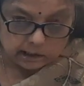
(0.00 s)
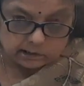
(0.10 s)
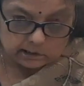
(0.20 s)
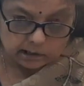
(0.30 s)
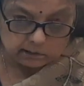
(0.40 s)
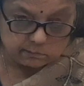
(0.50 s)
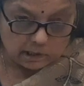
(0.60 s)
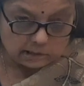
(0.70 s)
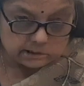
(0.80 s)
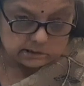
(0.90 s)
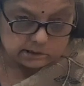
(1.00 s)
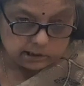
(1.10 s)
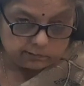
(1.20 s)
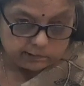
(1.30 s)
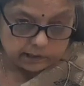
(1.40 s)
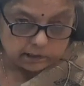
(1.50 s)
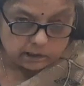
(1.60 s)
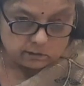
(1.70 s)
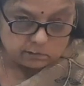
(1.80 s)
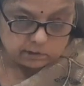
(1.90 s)
अध्ययन मात्र से वे
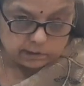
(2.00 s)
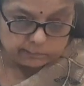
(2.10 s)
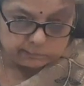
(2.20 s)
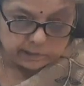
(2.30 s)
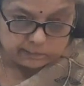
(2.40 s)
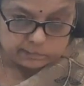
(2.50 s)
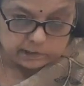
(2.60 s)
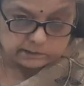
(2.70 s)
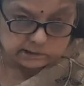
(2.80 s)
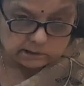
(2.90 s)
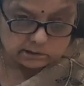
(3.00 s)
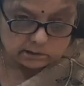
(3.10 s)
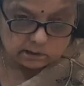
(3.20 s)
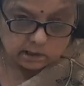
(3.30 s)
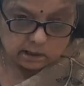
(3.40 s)
कलियों के पापाशक्त